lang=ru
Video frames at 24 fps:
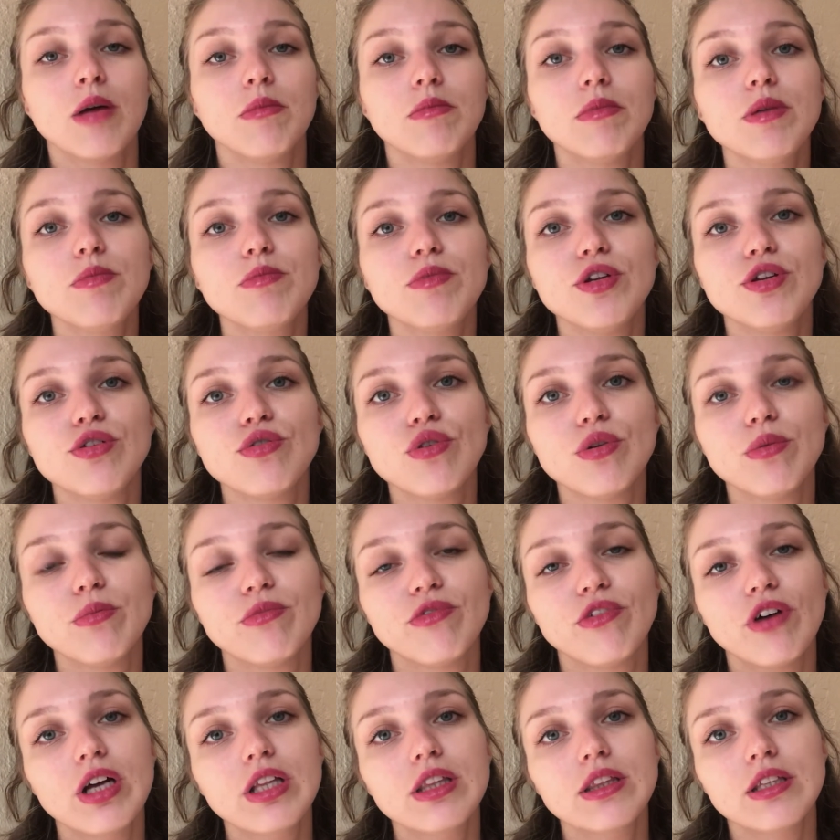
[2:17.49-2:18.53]
Мы берем
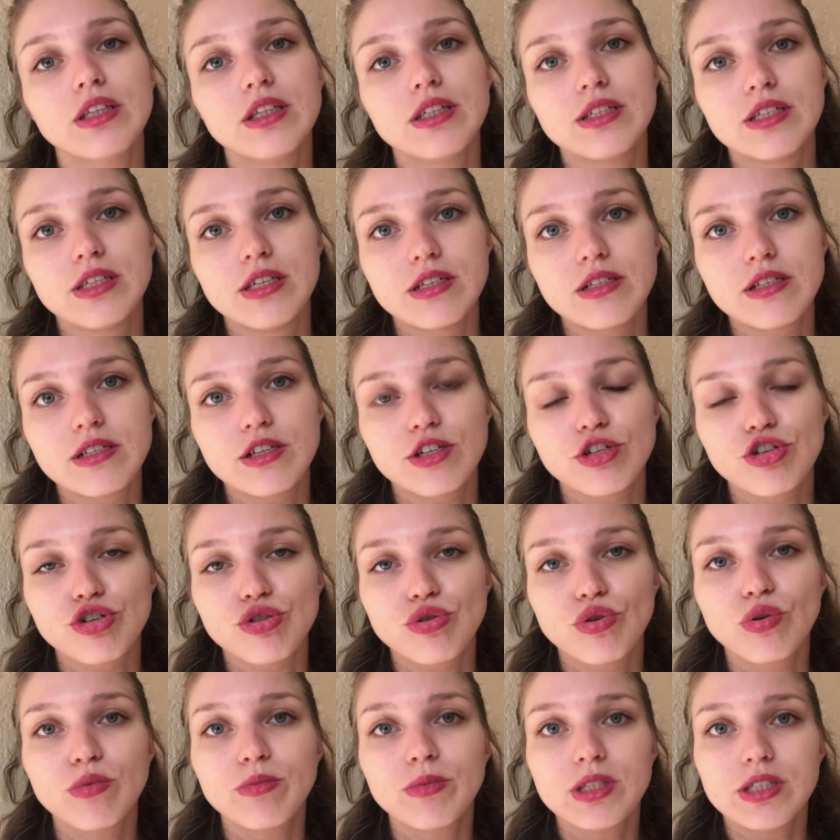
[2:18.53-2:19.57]
ватные диски,
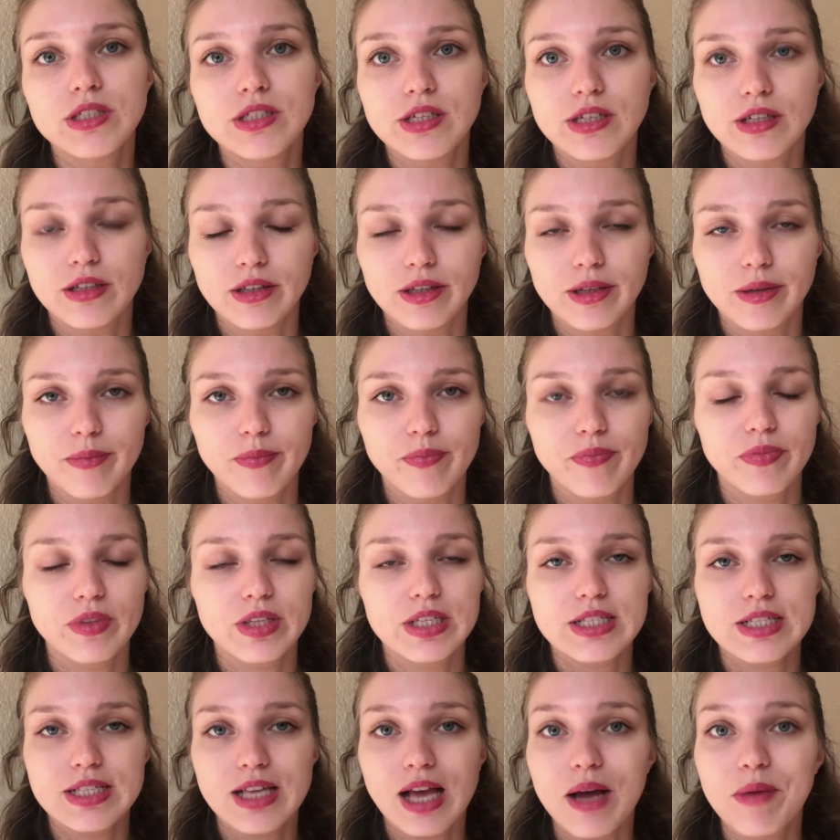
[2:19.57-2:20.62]
что мы делаем?
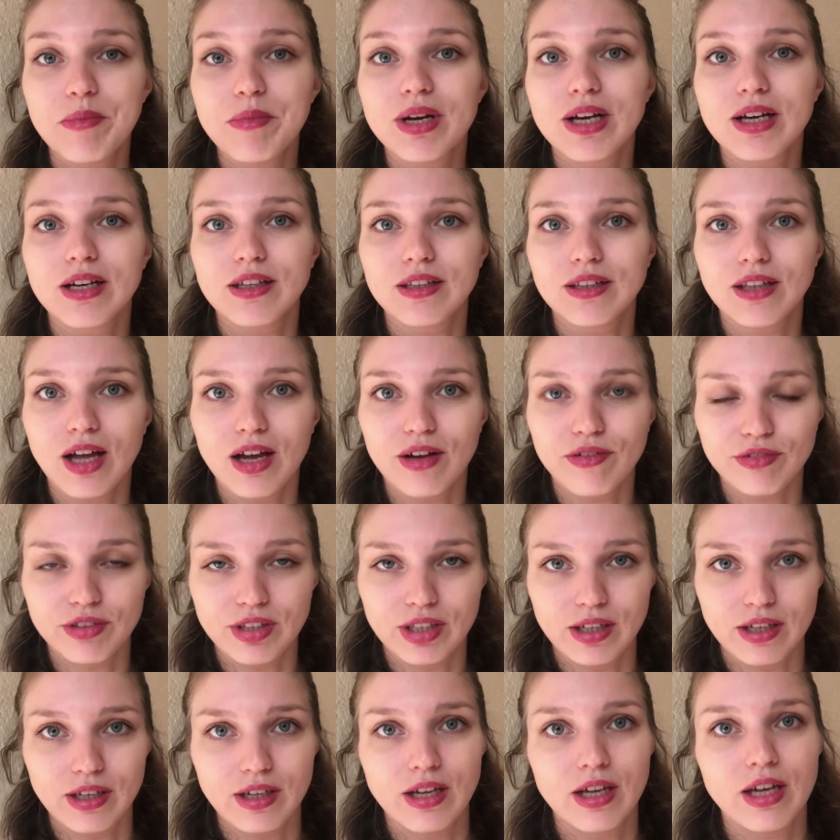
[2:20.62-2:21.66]
Самое
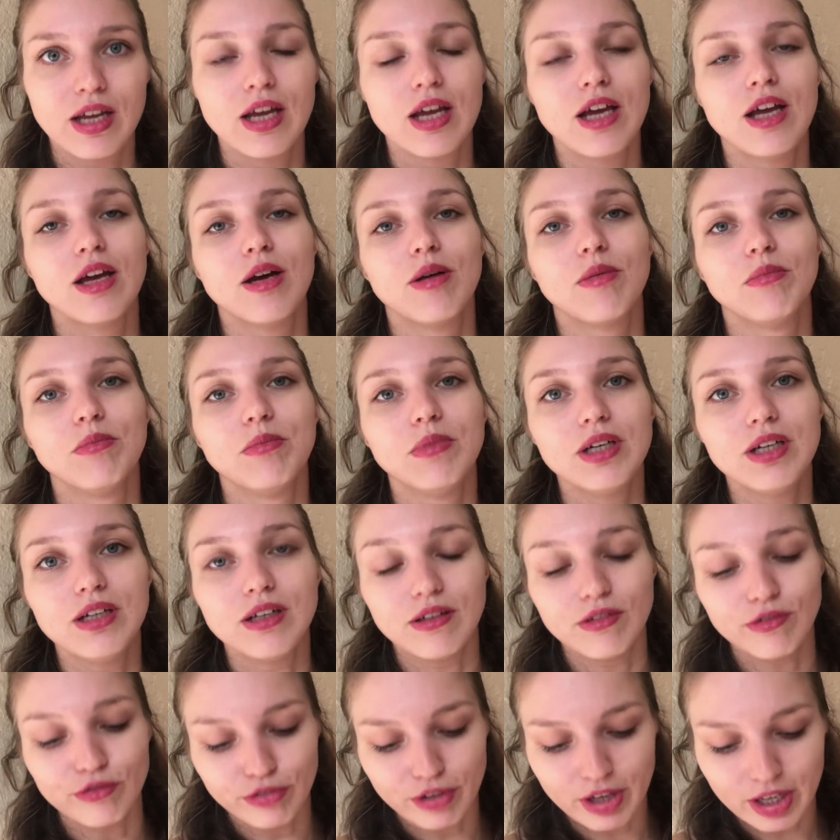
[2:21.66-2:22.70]
главное,
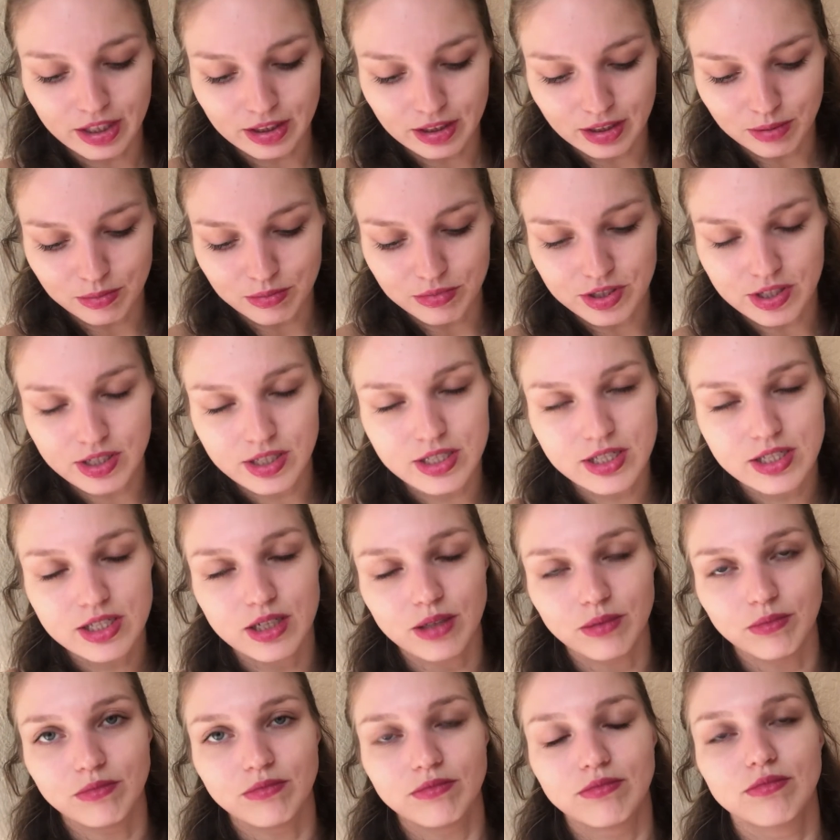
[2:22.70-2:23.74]
мы ватным
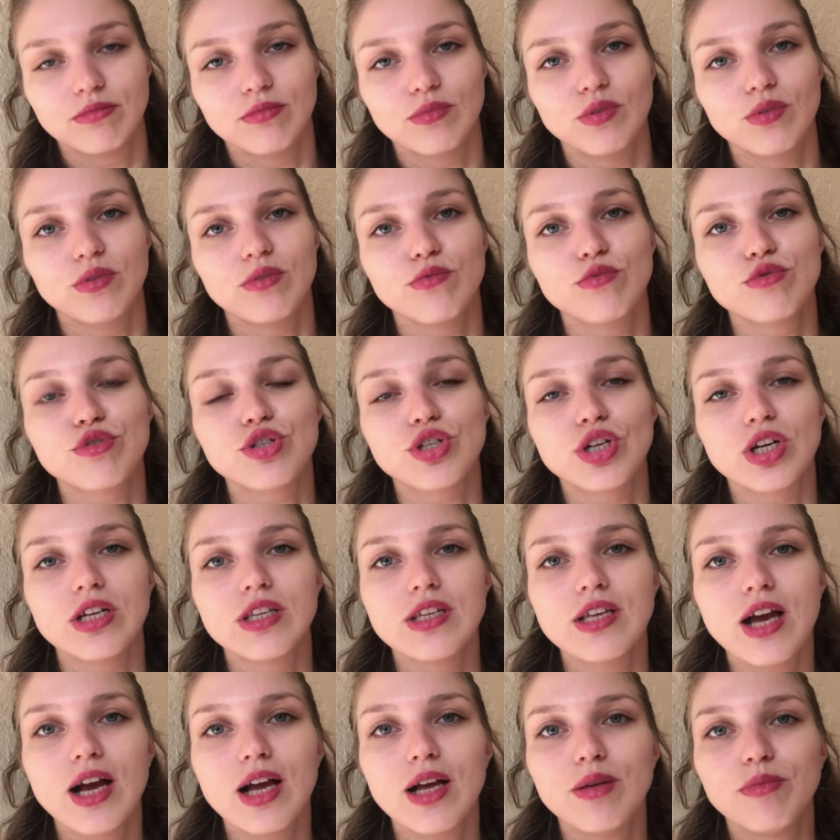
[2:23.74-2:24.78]
диском
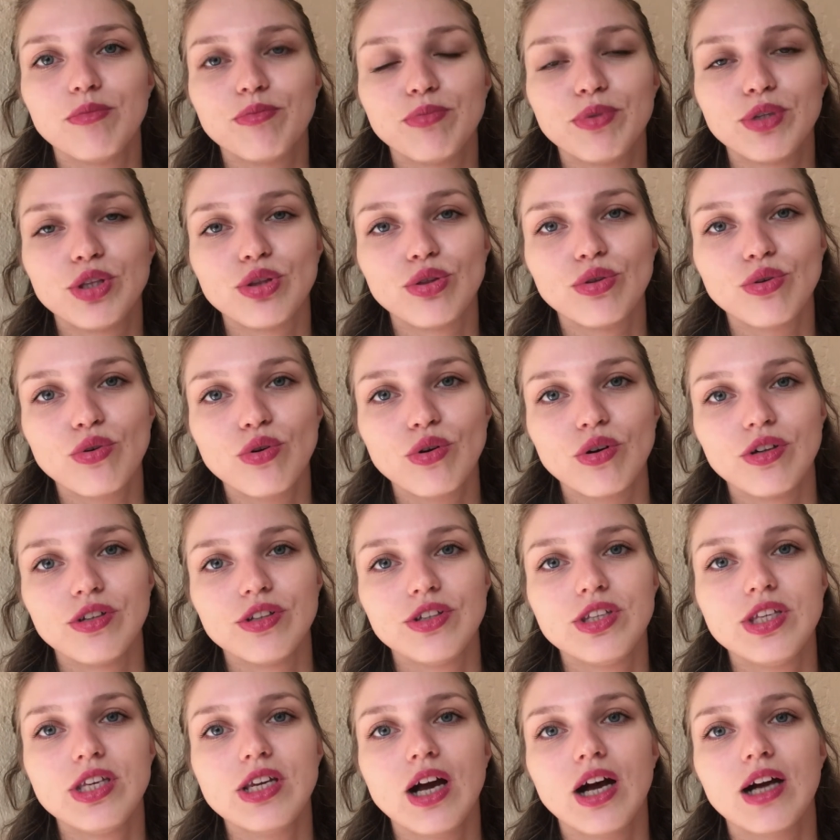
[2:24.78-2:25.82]
устраняем пятно
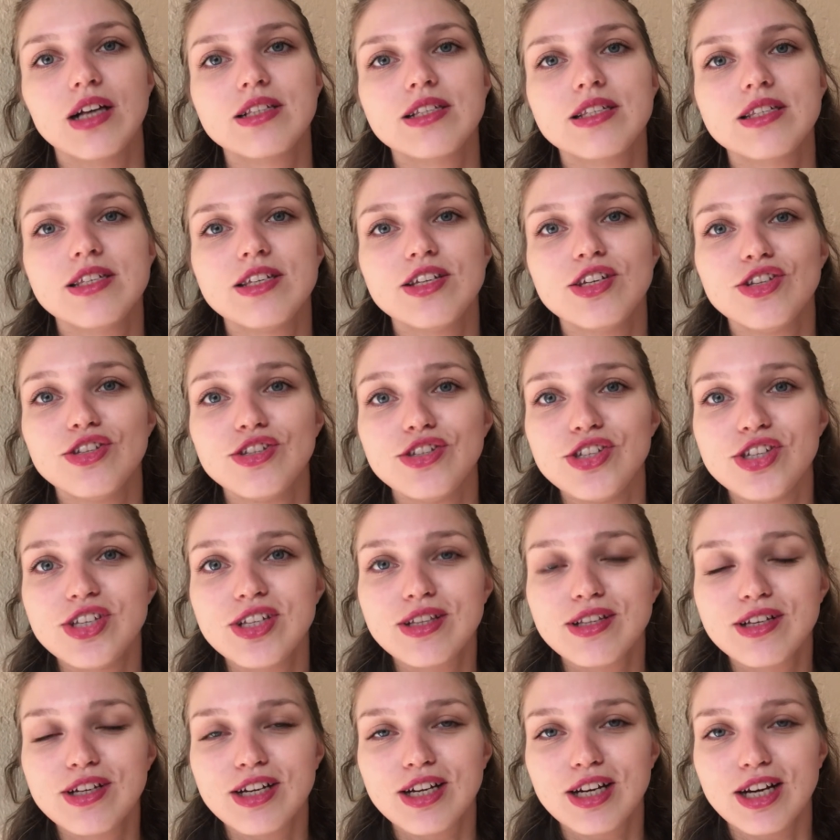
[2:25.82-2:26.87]
не от
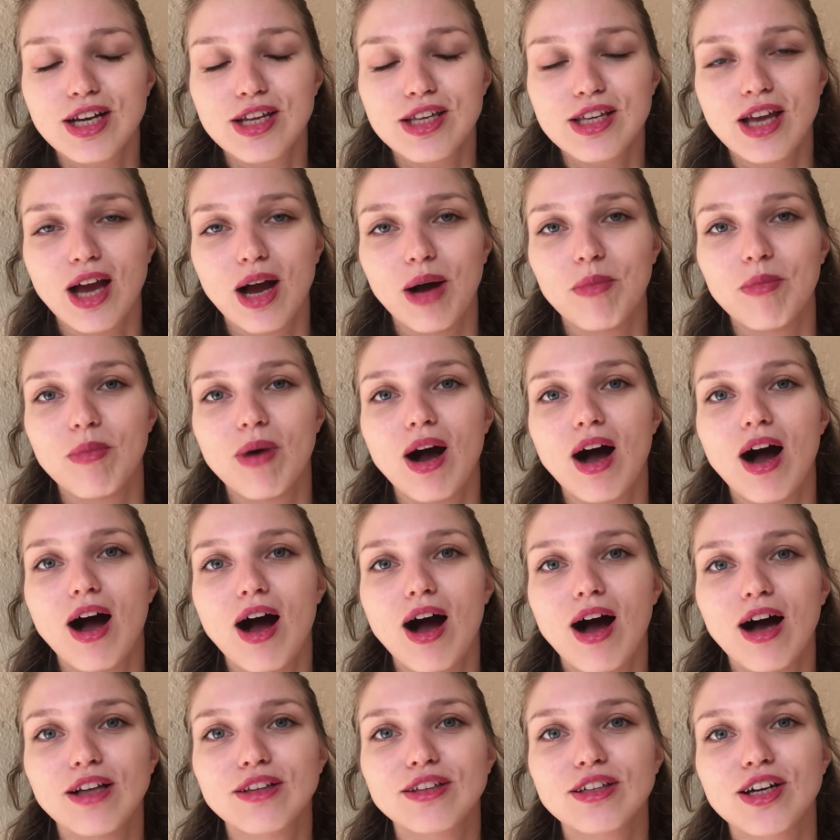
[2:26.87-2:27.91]
середины к краям,
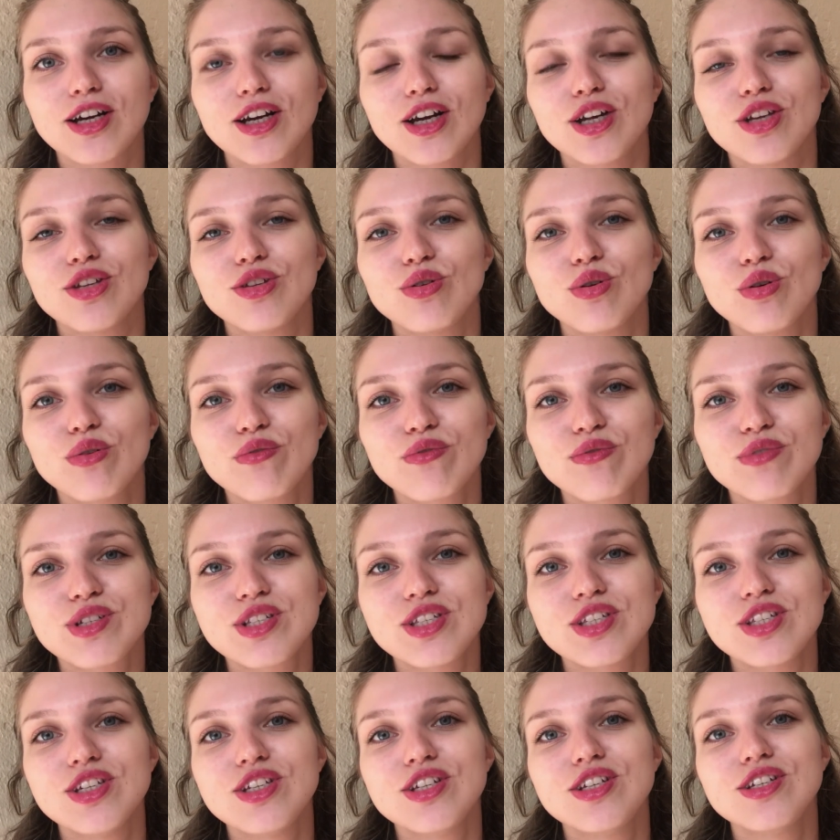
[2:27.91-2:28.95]
а от краев к
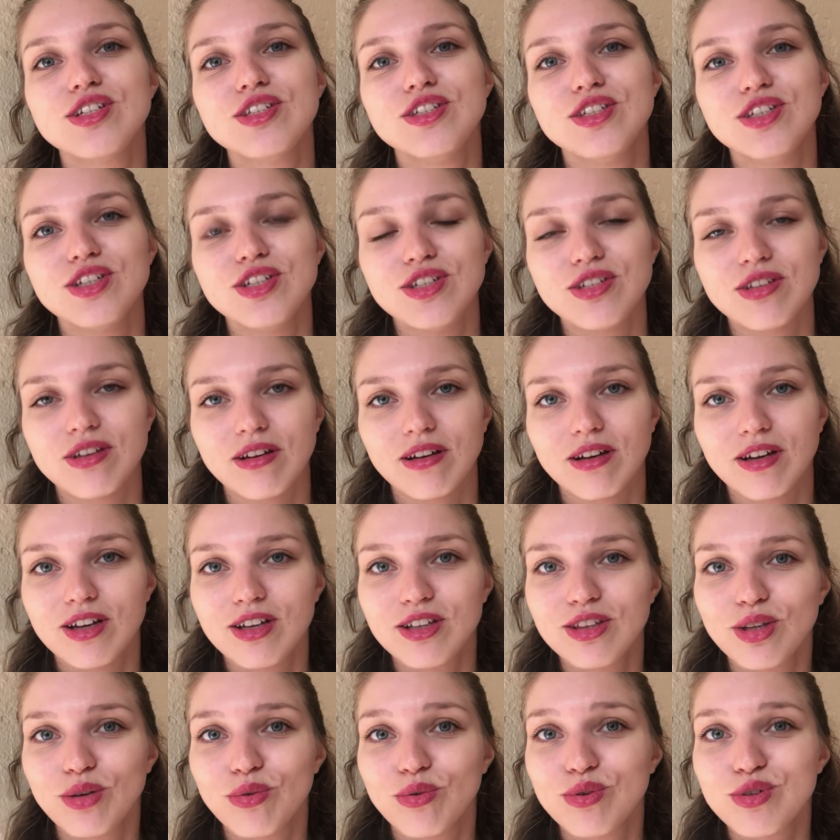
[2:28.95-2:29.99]
середине.
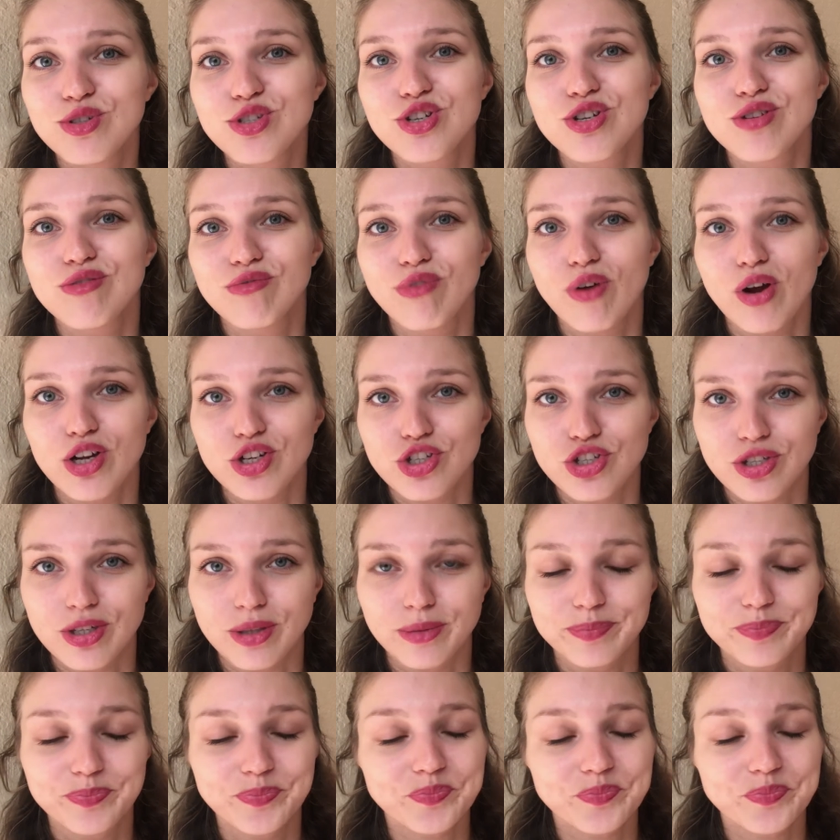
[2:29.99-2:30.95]
Это очень важно.